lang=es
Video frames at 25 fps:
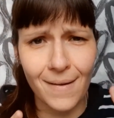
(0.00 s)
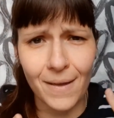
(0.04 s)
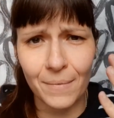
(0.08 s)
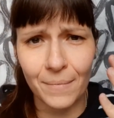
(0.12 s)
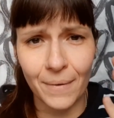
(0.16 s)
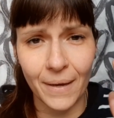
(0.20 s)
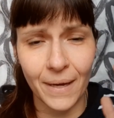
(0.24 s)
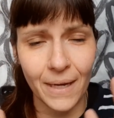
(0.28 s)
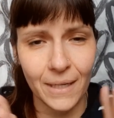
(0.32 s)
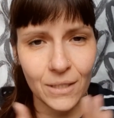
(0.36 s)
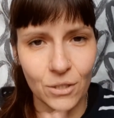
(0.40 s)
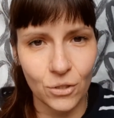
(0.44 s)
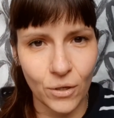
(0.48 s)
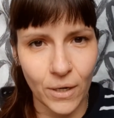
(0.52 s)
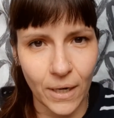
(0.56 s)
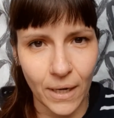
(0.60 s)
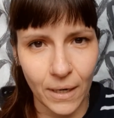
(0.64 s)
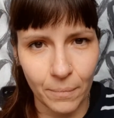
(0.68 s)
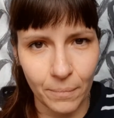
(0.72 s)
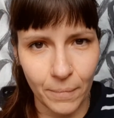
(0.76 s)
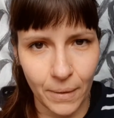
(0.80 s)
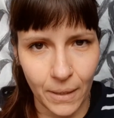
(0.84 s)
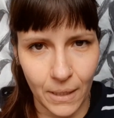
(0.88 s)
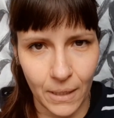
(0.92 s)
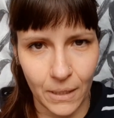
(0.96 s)
venga a llorar,
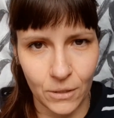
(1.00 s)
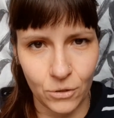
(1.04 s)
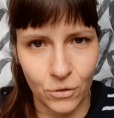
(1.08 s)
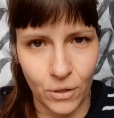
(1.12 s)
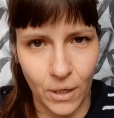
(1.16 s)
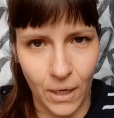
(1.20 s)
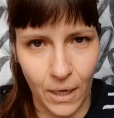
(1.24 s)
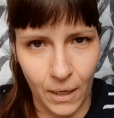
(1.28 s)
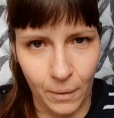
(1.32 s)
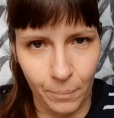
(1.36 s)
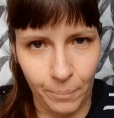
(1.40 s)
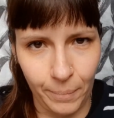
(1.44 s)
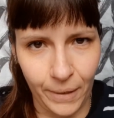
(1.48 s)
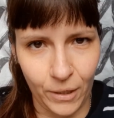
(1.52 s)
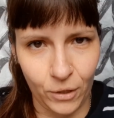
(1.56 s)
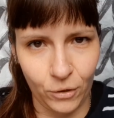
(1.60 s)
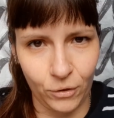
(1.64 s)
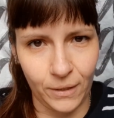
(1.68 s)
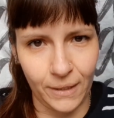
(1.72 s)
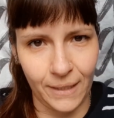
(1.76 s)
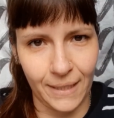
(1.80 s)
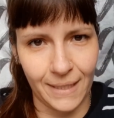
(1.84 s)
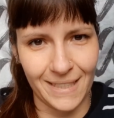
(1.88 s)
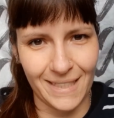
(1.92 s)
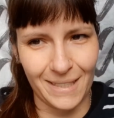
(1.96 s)
venga a llorar. Pero
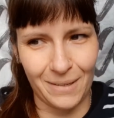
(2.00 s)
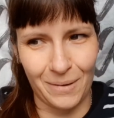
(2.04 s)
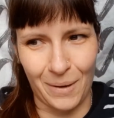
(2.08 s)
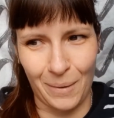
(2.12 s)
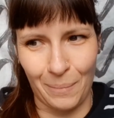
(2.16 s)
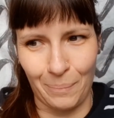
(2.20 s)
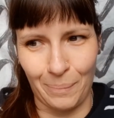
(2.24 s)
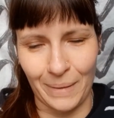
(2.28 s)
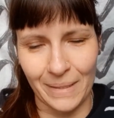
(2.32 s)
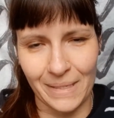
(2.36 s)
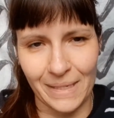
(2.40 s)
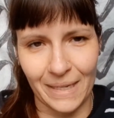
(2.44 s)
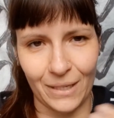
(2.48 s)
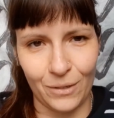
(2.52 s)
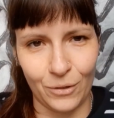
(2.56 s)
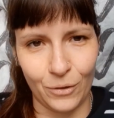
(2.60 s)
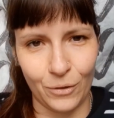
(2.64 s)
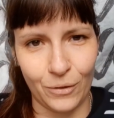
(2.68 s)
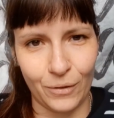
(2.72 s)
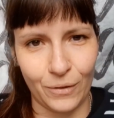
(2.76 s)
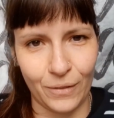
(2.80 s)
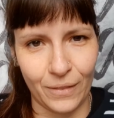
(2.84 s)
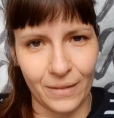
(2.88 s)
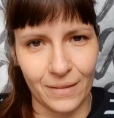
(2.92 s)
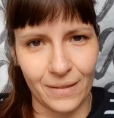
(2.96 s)
tía, así que pasáis los
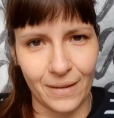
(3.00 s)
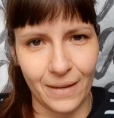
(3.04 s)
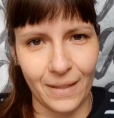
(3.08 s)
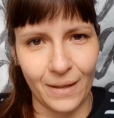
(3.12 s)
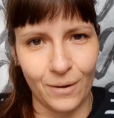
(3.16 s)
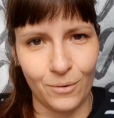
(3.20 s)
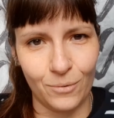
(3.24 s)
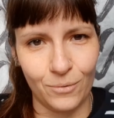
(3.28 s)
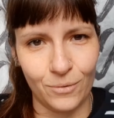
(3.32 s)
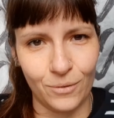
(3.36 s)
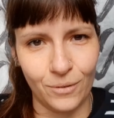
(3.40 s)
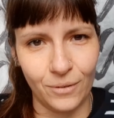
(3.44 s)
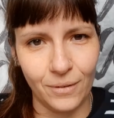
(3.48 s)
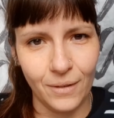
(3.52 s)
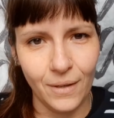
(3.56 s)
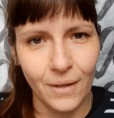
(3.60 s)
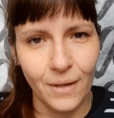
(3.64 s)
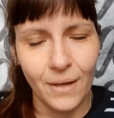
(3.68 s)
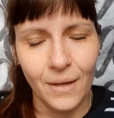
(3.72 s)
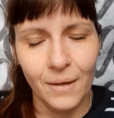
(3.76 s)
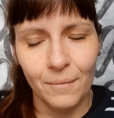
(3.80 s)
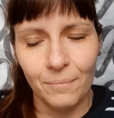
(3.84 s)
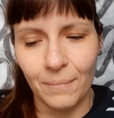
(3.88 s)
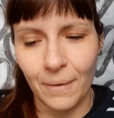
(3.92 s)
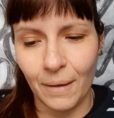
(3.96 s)
dos de cada uno,
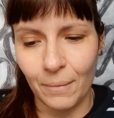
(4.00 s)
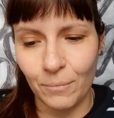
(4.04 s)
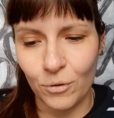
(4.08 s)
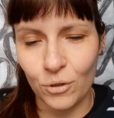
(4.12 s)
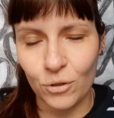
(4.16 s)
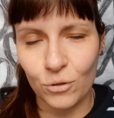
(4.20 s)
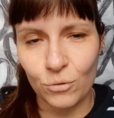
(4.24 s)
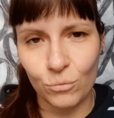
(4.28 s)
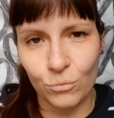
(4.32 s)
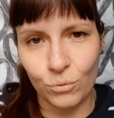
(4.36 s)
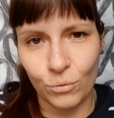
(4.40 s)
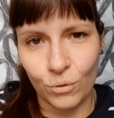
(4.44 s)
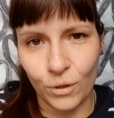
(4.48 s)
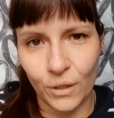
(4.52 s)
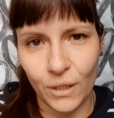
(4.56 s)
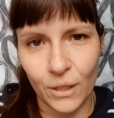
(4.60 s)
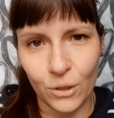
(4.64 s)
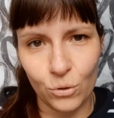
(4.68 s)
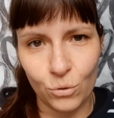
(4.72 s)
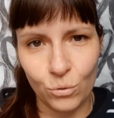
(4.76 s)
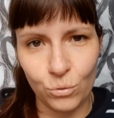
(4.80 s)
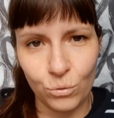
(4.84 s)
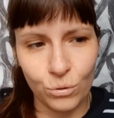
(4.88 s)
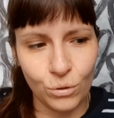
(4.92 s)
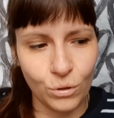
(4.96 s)
vamos, tú con el
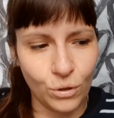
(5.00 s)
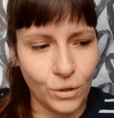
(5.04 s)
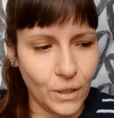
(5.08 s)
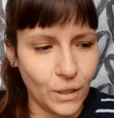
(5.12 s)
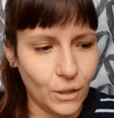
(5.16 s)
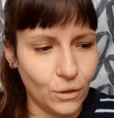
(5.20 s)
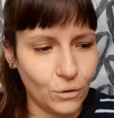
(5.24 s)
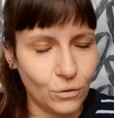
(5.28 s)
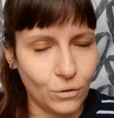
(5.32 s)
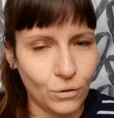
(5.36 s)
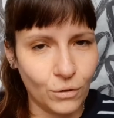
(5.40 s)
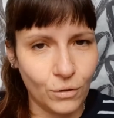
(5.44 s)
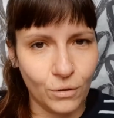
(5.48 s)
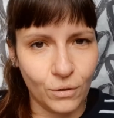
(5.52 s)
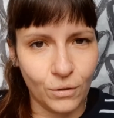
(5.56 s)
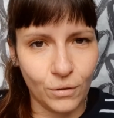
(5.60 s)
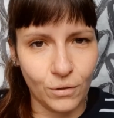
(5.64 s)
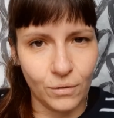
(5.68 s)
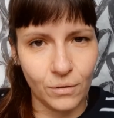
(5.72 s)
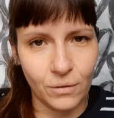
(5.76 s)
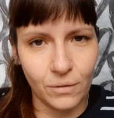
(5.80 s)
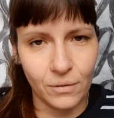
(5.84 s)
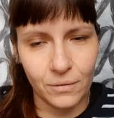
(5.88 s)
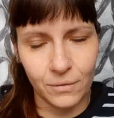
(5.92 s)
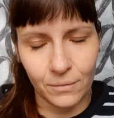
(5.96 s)
suso y el
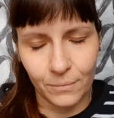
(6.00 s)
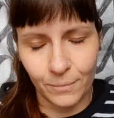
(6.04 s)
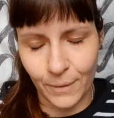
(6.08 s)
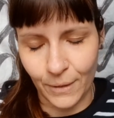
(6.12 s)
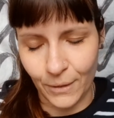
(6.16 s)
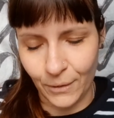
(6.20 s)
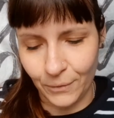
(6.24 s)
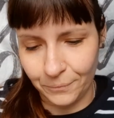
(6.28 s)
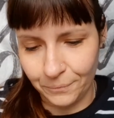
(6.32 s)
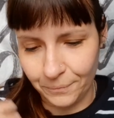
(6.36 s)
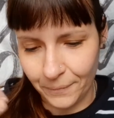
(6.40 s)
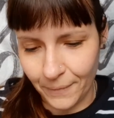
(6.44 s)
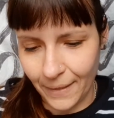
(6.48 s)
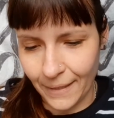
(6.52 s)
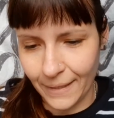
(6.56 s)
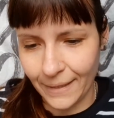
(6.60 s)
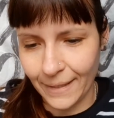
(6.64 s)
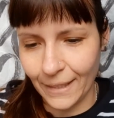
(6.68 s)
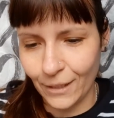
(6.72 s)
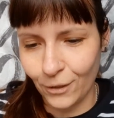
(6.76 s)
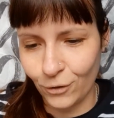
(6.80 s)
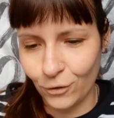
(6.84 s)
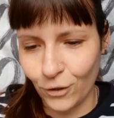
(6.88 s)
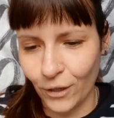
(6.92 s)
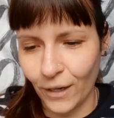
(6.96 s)
otro, bueno,
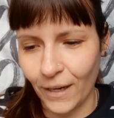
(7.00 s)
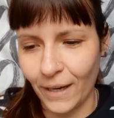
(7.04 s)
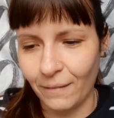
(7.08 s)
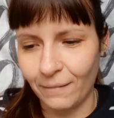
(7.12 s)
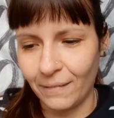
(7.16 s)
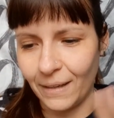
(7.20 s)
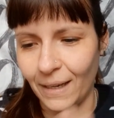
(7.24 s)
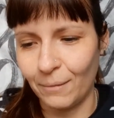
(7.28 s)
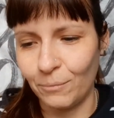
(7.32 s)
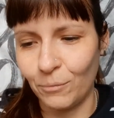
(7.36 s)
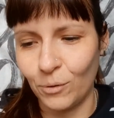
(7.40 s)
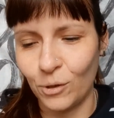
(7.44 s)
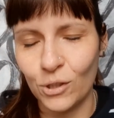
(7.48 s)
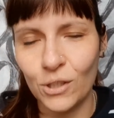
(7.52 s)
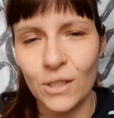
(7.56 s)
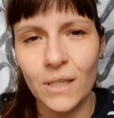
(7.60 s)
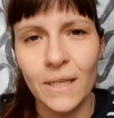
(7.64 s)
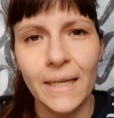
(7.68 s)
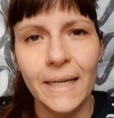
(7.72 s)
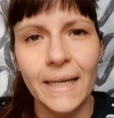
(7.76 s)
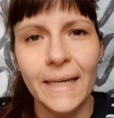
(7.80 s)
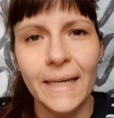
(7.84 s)
del otro ahora hablamos.